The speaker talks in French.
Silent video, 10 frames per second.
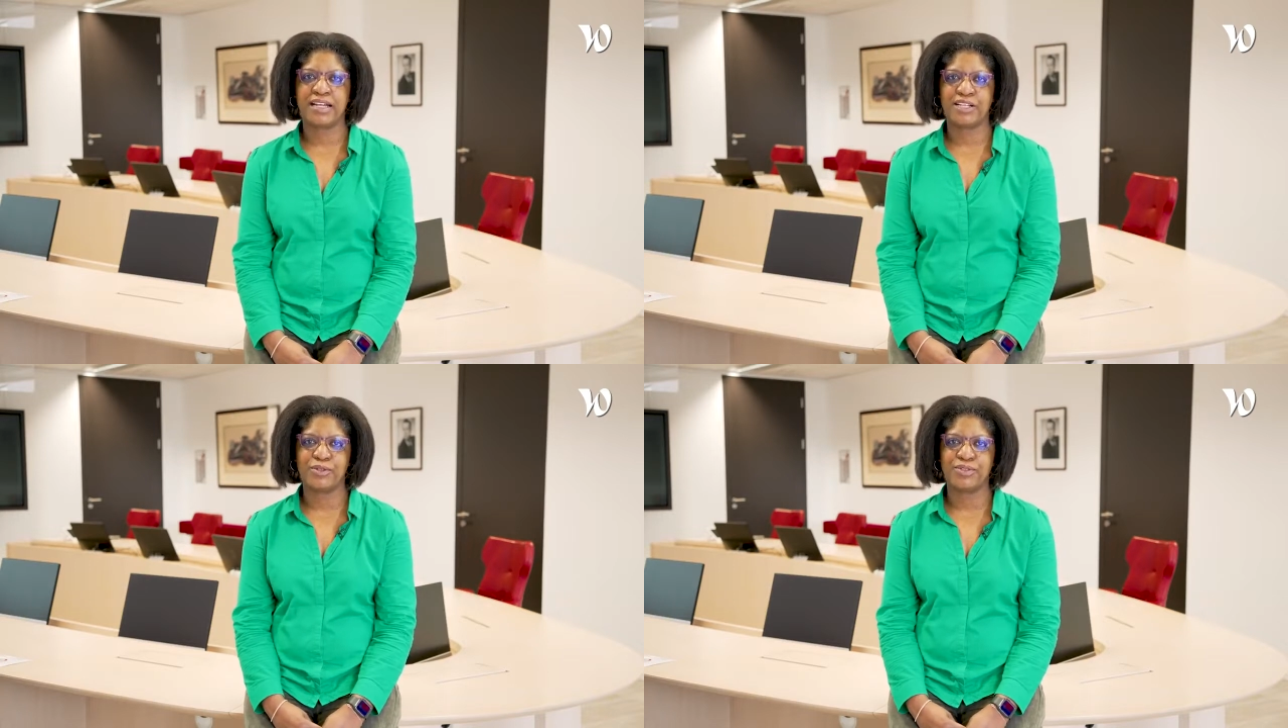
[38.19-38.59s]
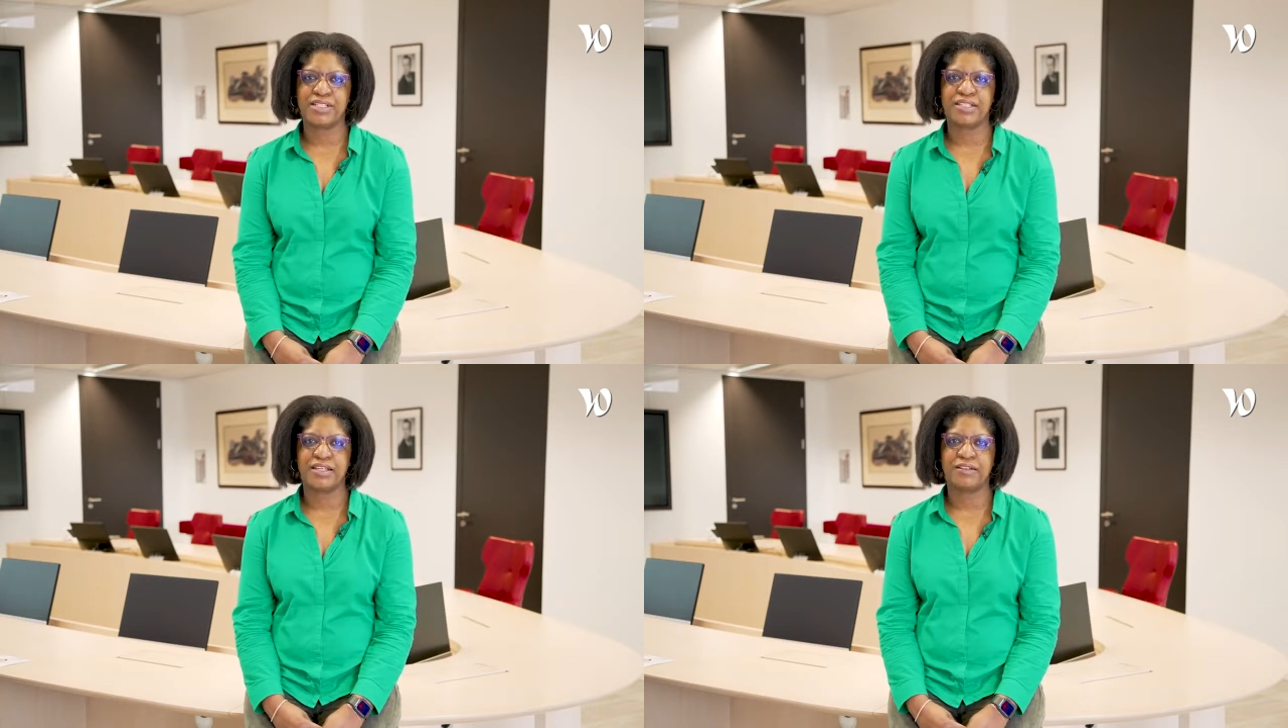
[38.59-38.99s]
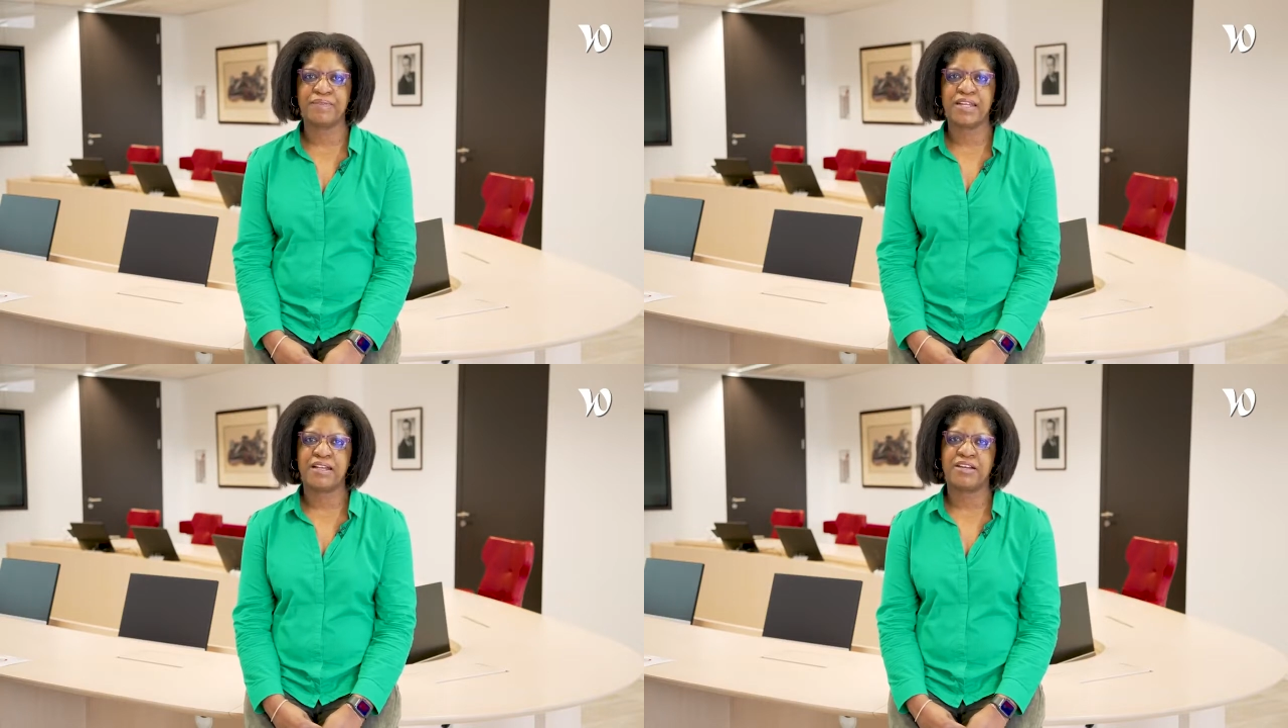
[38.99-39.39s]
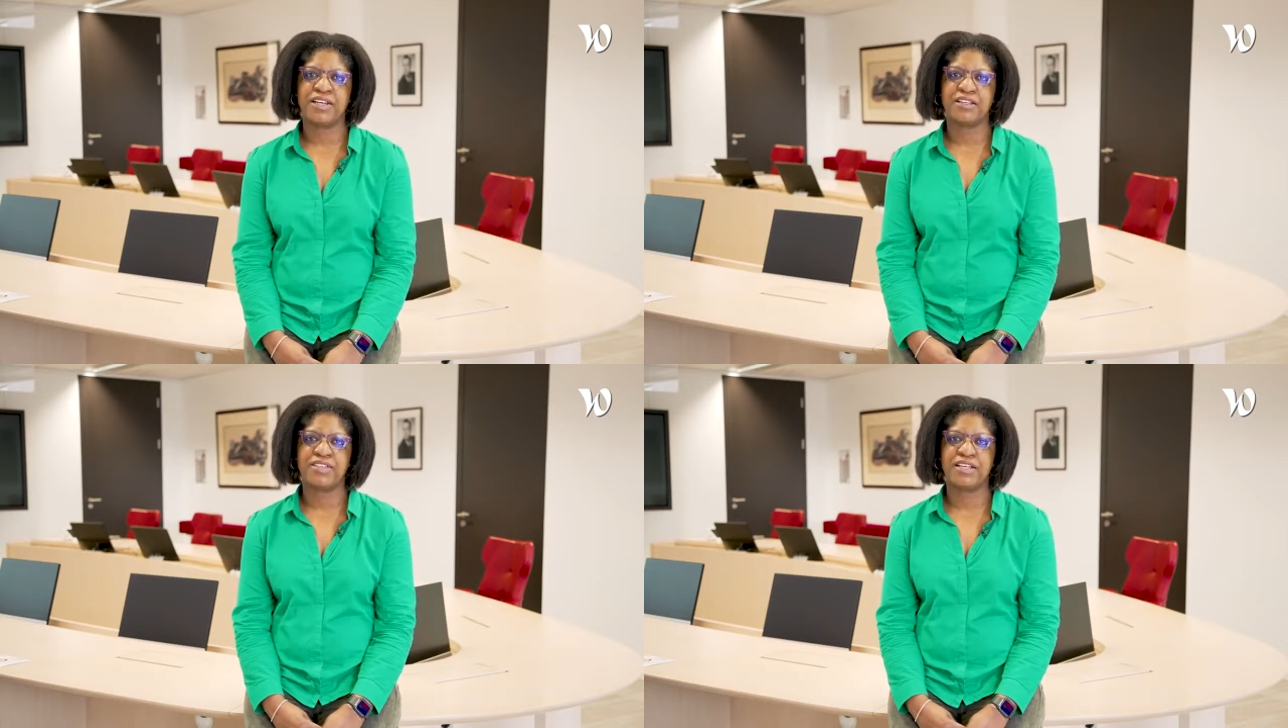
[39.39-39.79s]
électronique, la
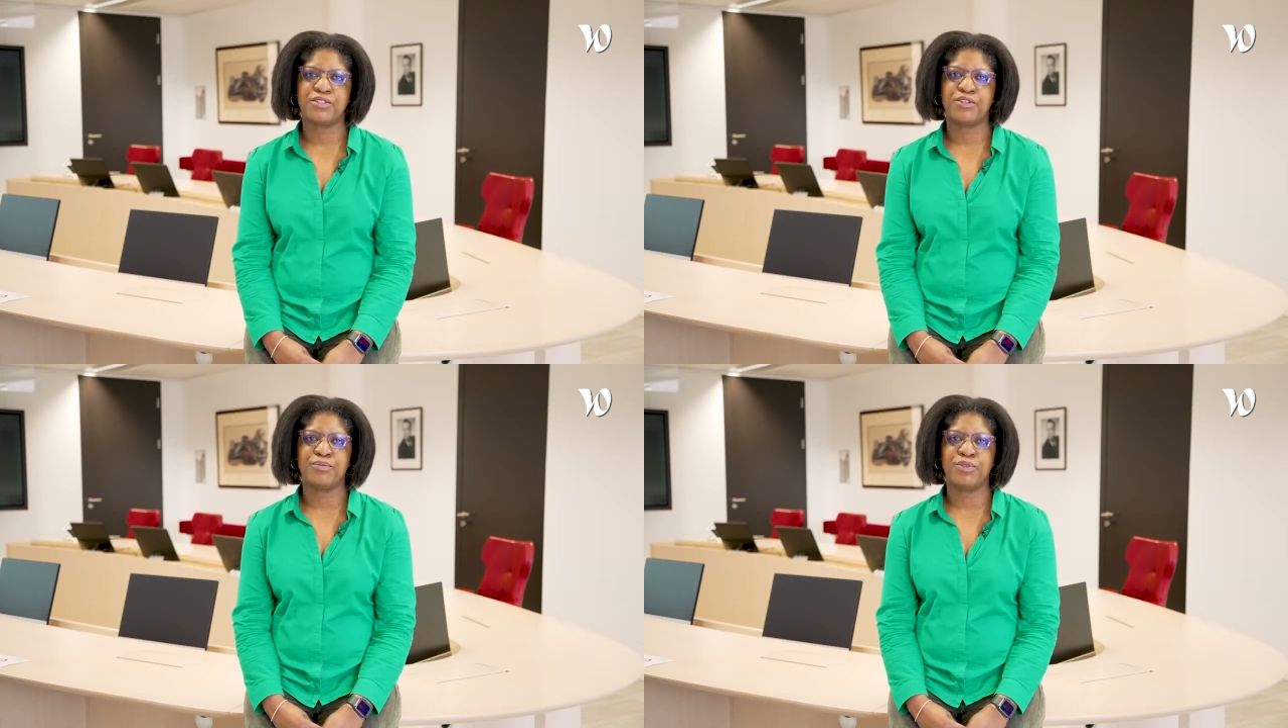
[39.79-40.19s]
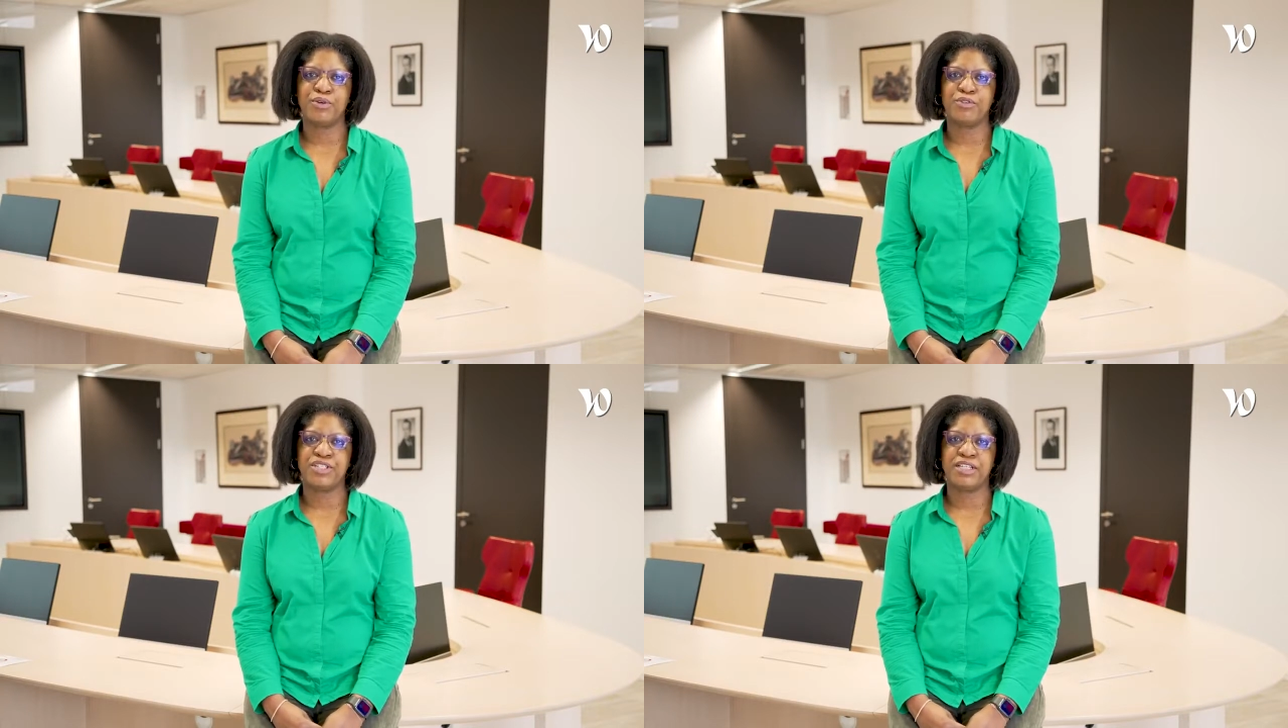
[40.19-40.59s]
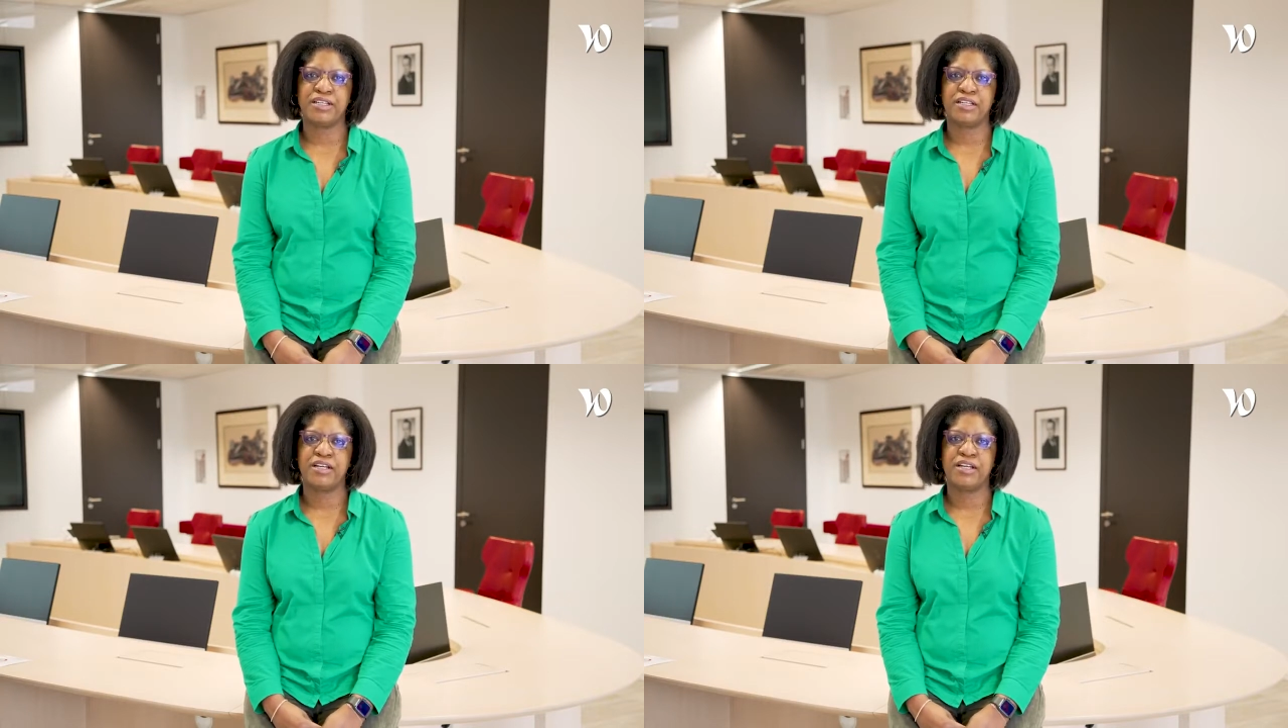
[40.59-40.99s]
vérification biologique